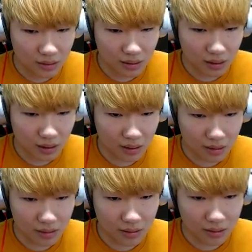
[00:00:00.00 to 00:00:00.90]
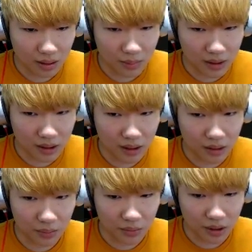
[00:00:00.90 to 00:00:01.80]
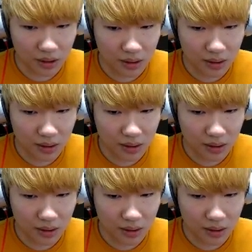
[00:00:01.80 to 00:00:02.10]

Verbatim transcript: 아씨 나 막대기가 없네